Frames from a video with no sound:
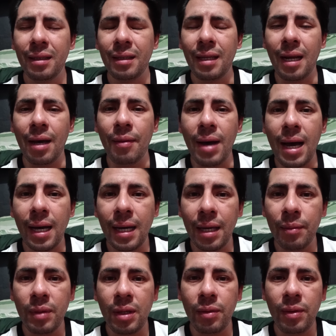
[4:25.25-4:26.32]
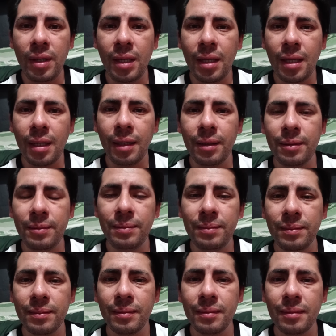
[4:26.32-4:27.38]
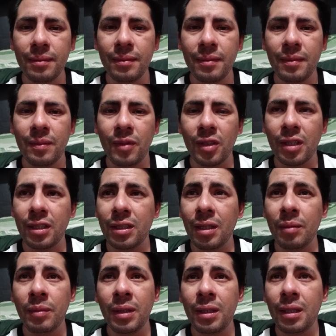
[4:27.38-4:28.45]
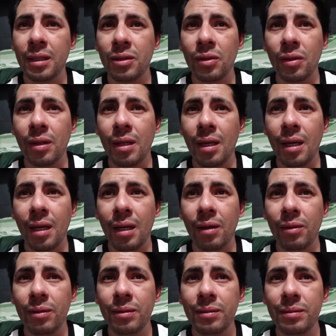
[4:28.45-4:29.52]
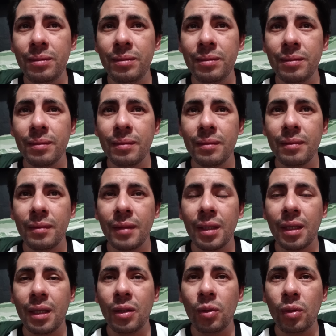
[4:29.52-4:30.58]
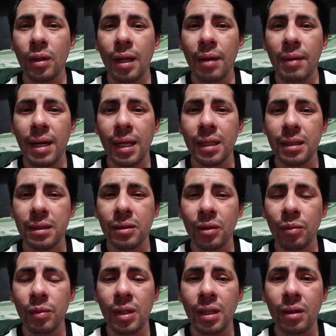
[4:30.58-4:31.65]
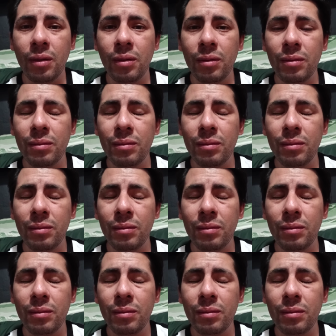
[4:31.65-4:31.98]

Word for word: Trabaja en mi vida, porque realmente eso quiero, que tú trabajes conmigo.